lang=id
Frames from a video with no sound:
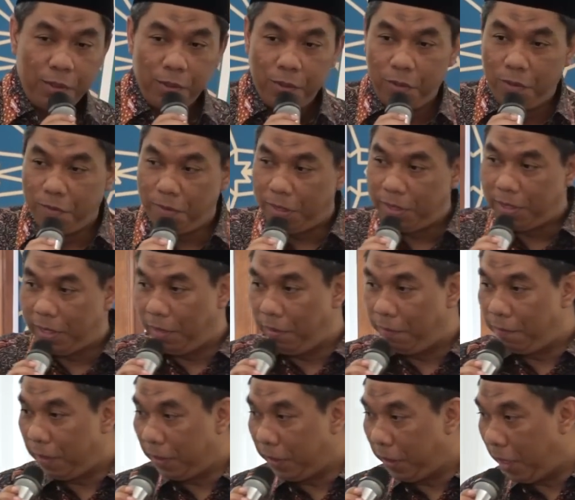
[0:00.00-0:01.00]
Gue bacain
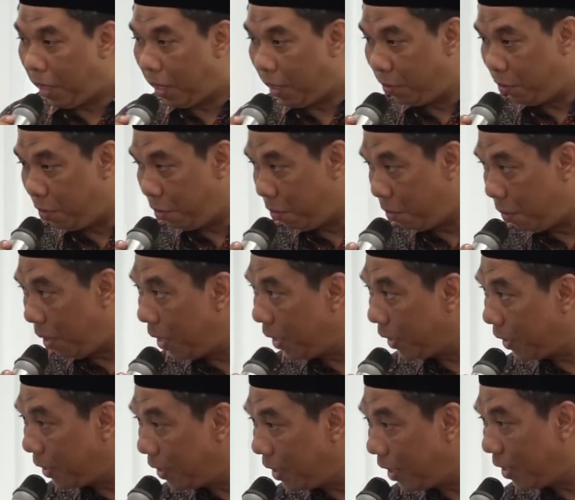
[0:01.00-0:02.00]
Fatihah doang
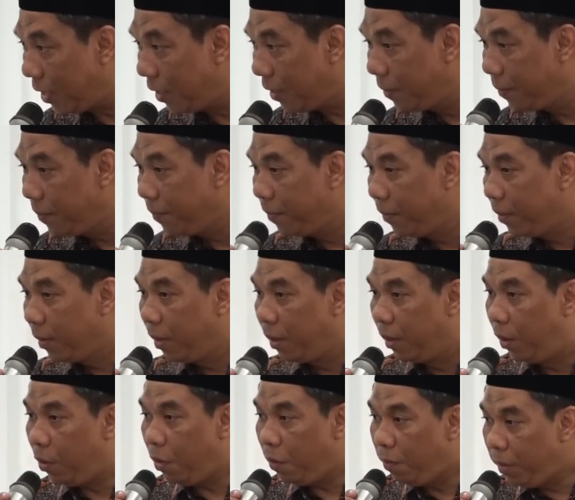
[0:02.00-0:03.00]
katanya.
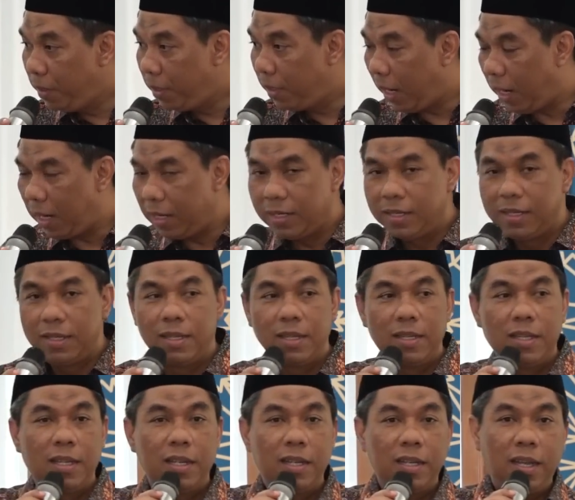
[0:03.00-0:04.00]
Lo kok bisa?
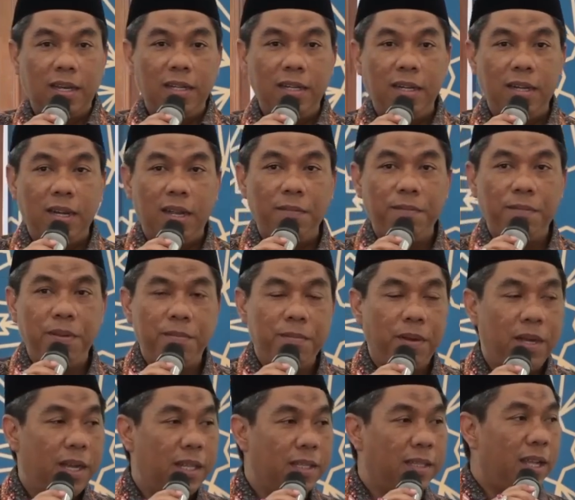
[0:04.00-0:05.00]
Karena Nabi
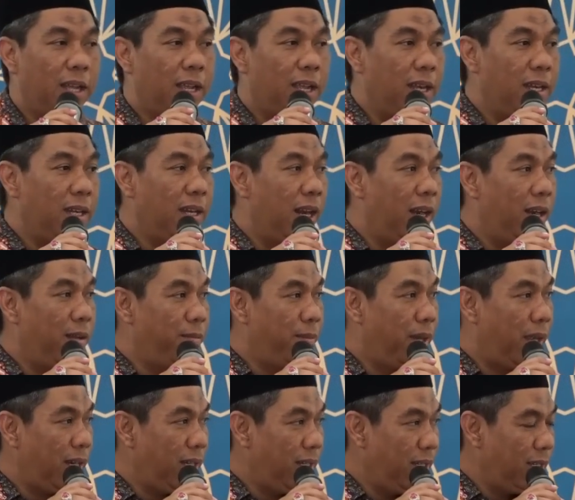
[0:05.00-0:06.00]
mengatakan dalam
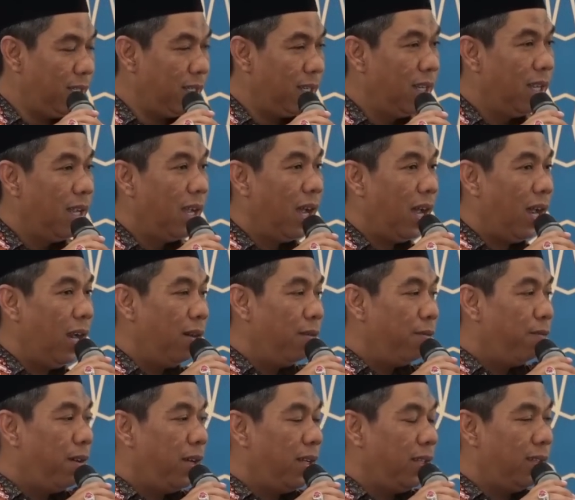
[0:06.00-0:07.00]
hadis
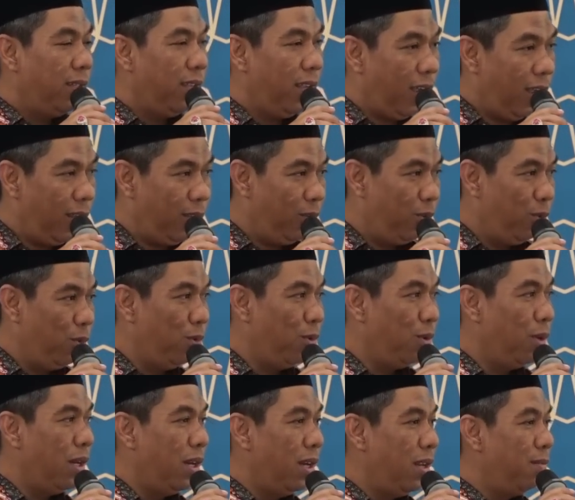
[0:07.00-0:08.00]
Al-Fatihatu
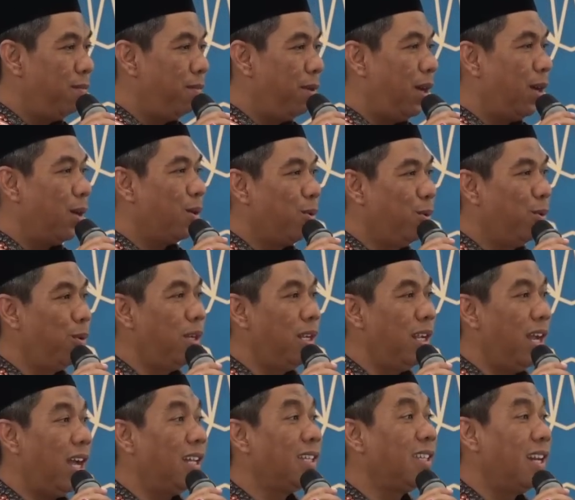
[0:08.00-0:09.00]
lima
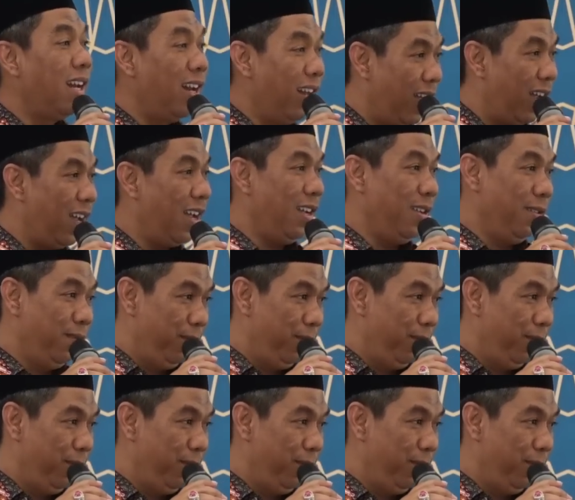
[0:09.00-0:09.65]
kuriat laha.